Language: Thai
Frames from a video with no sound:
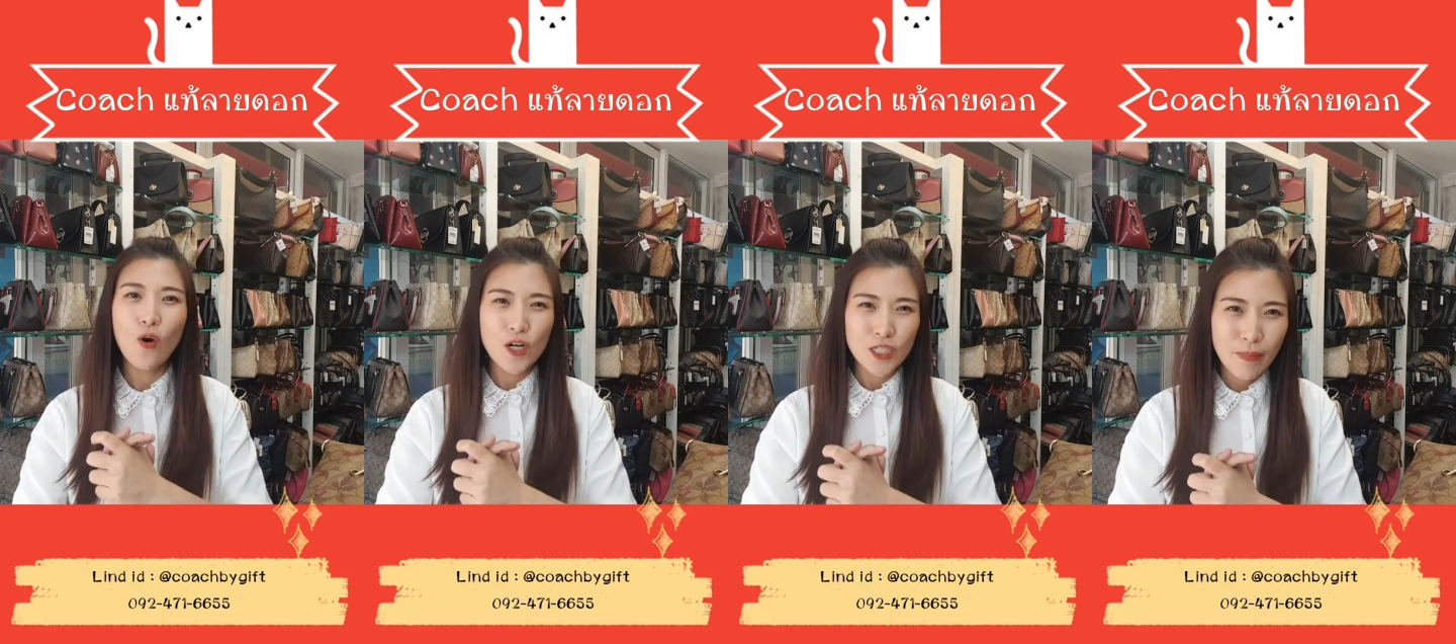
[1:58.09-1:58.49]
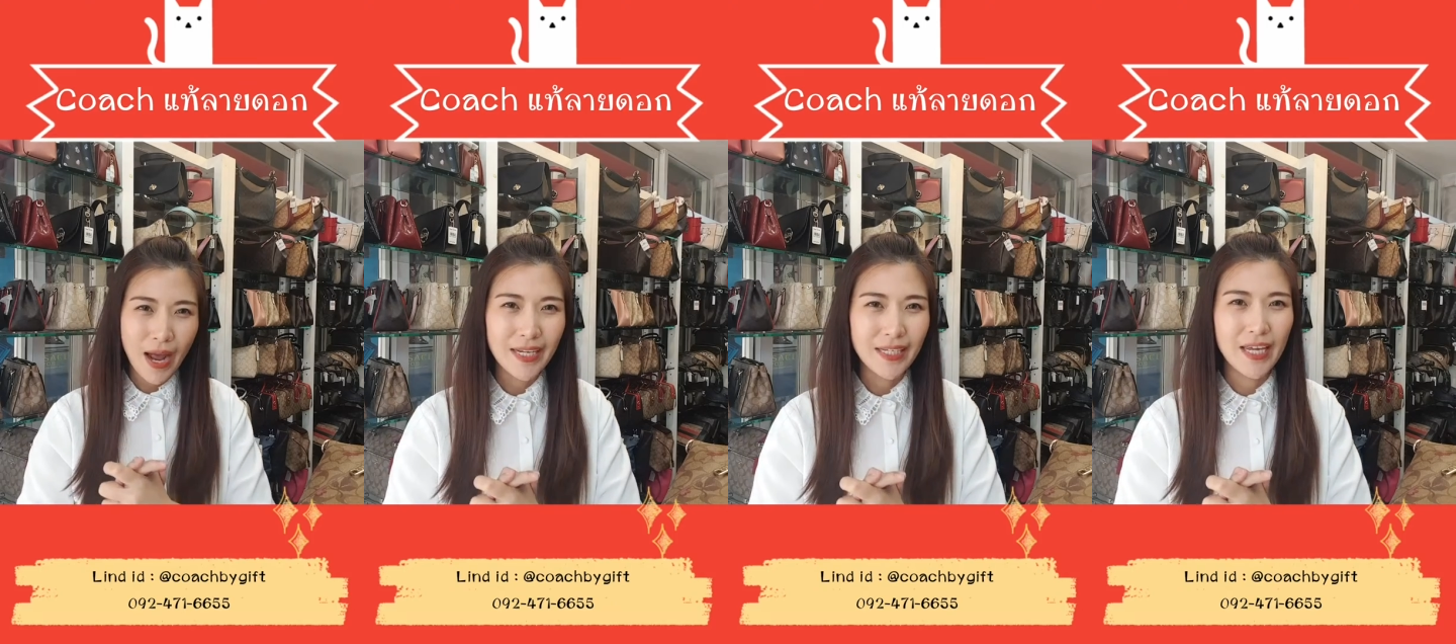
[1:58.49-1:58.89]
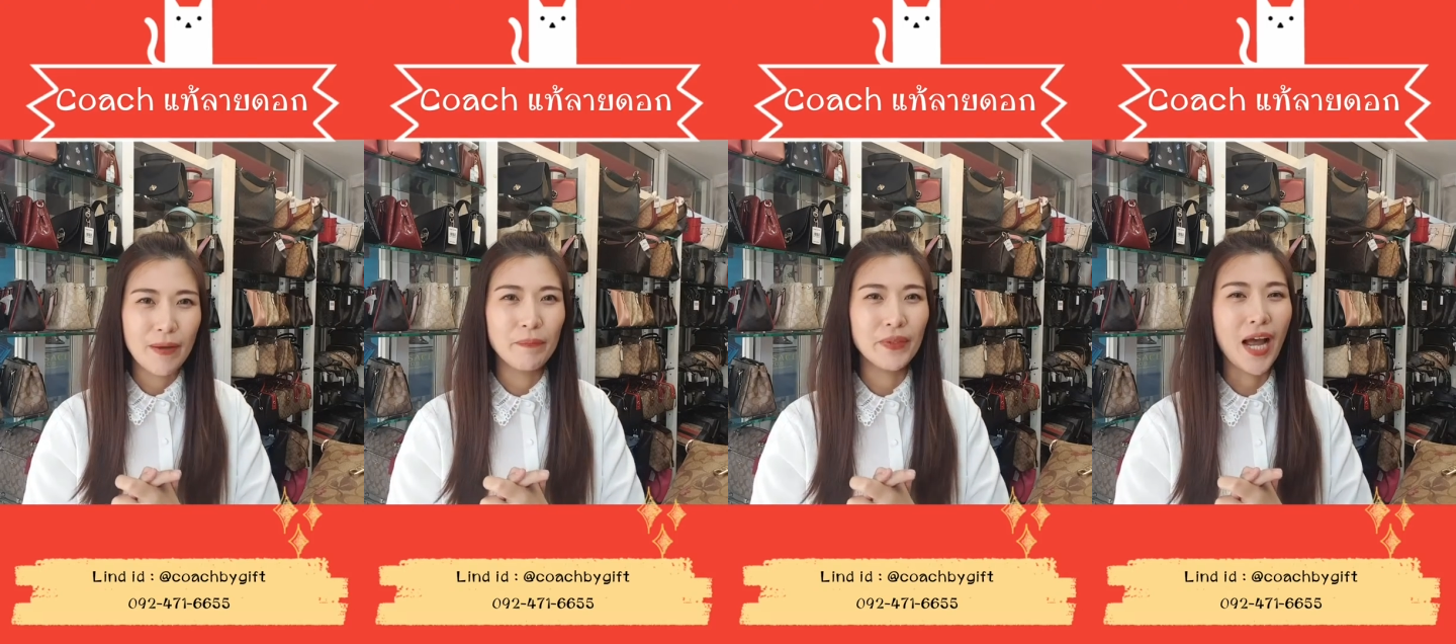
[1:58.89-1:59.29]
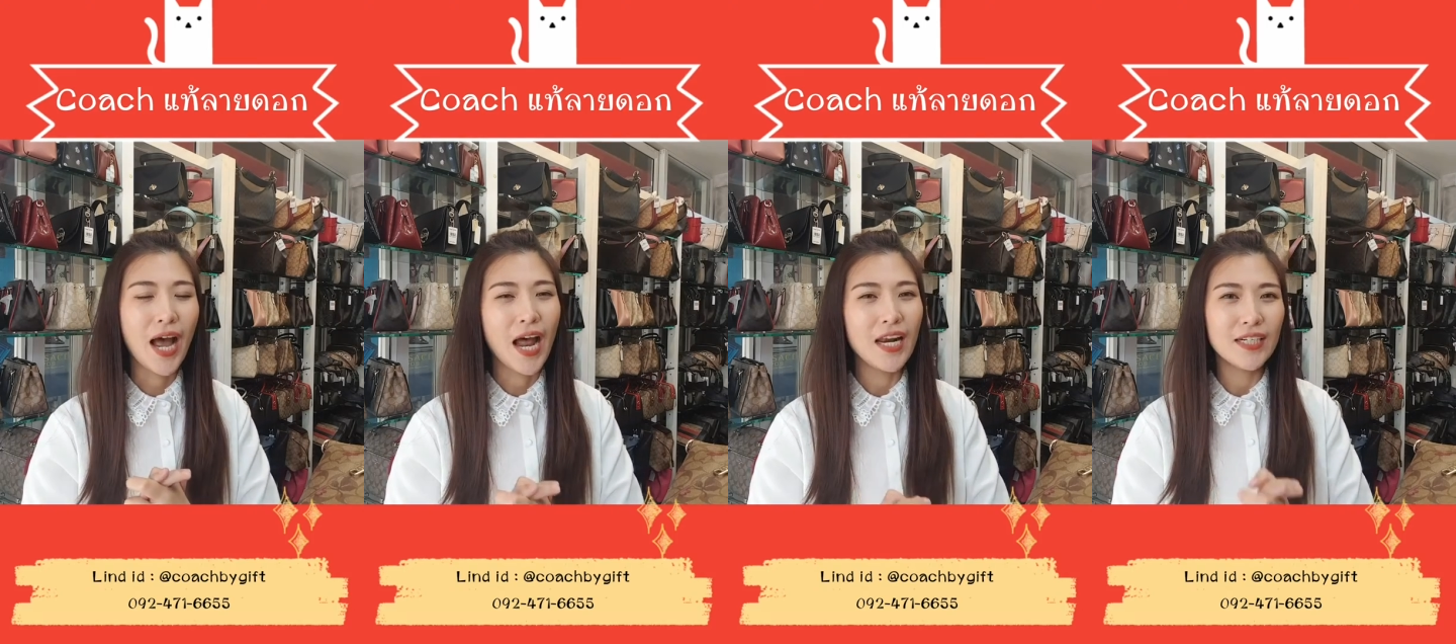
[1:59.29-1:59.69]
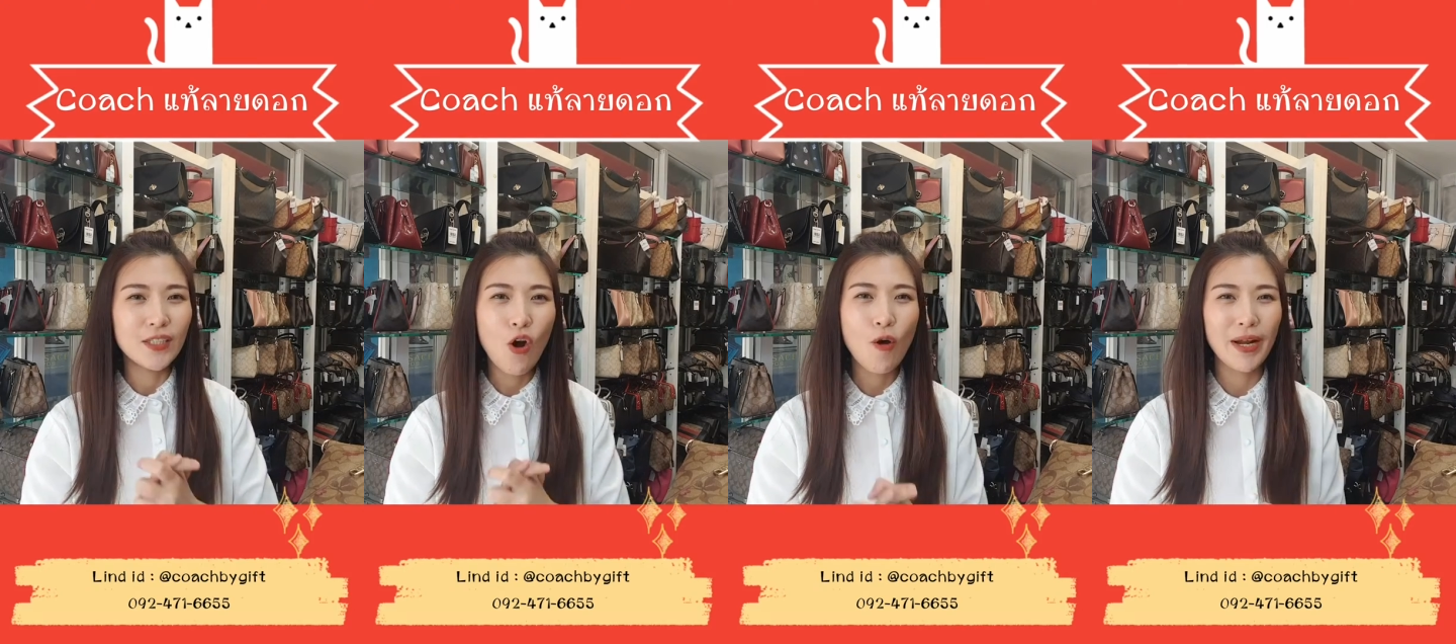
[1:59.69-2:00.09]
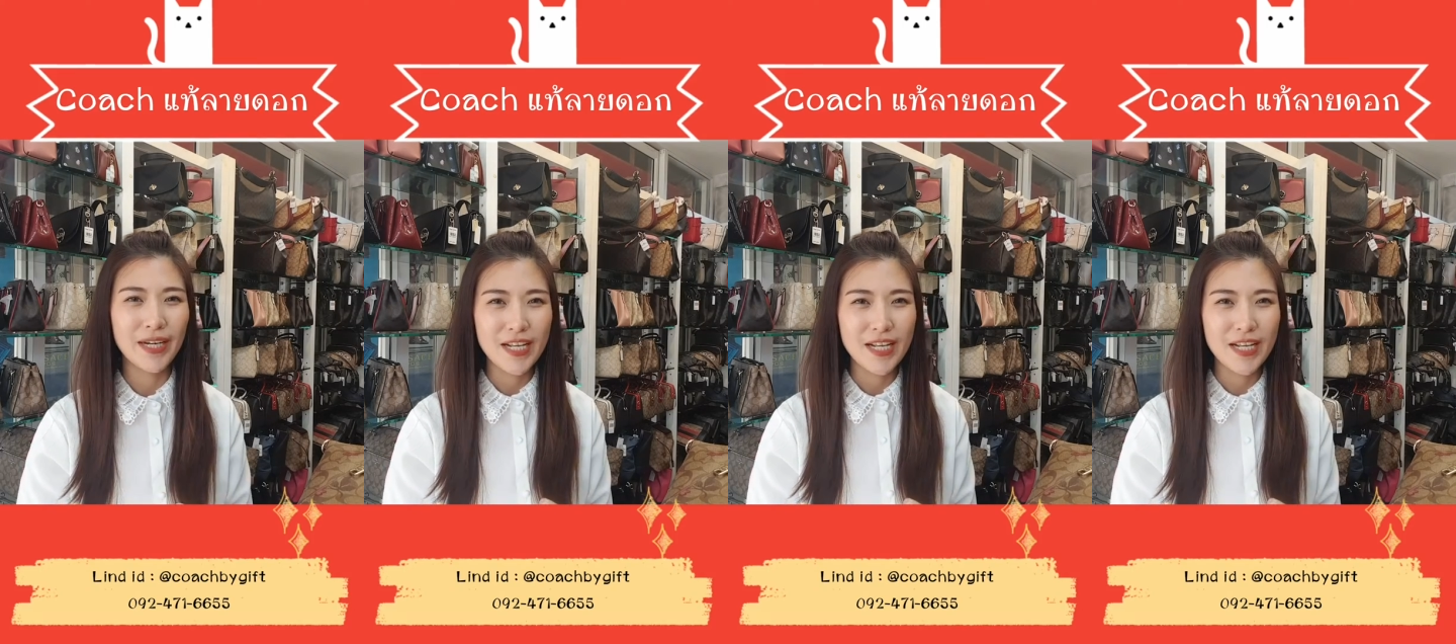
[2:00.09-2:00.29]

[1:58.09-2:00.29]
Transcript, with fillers: @coachbygift นะคะหรือโทรมา